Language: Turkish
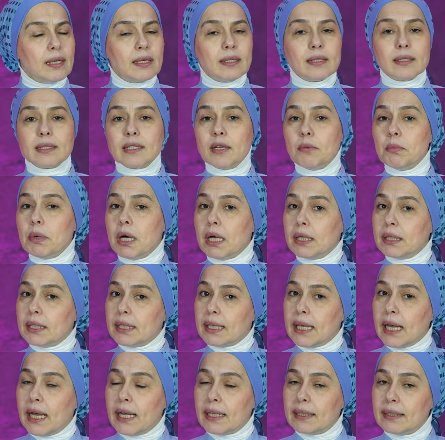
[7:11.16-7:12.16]
zamanı
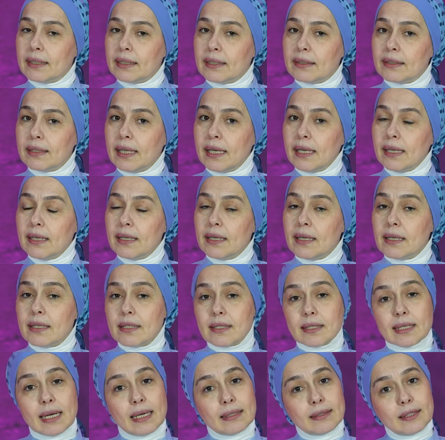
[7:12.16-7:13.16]
geldiğinde
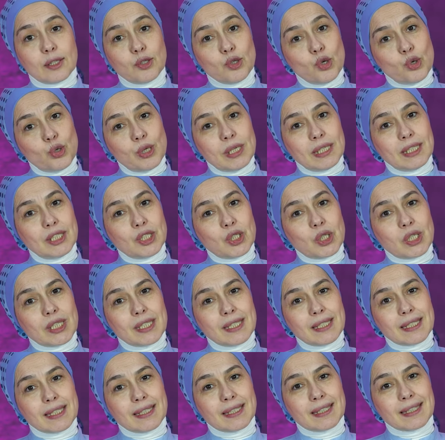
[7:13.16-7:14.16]
zaten
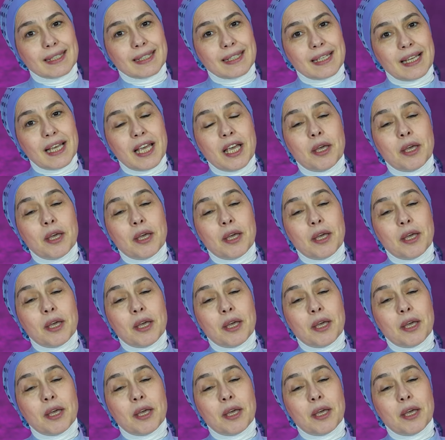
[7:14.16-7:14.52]
öğreneceksiniz.